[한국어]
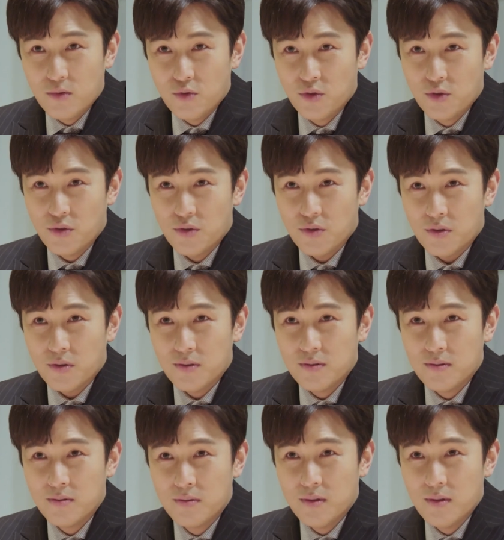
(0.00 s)
윤희수,
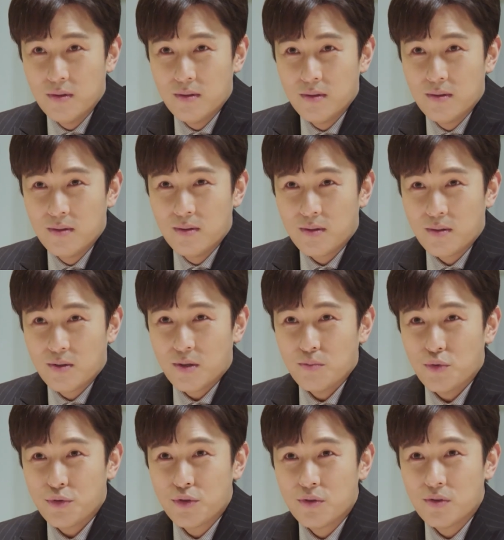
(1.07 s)
그게
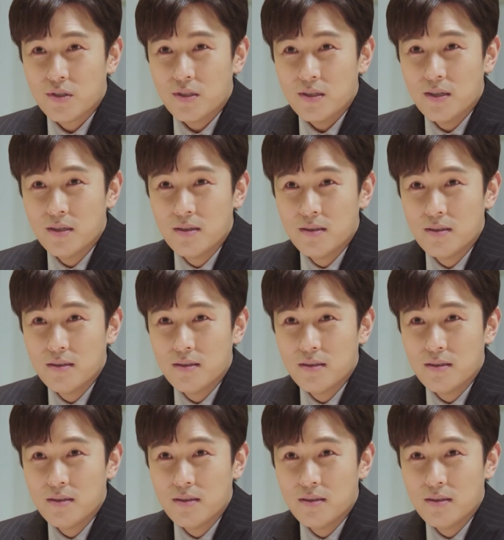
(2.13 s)
무슨 뜻이냐?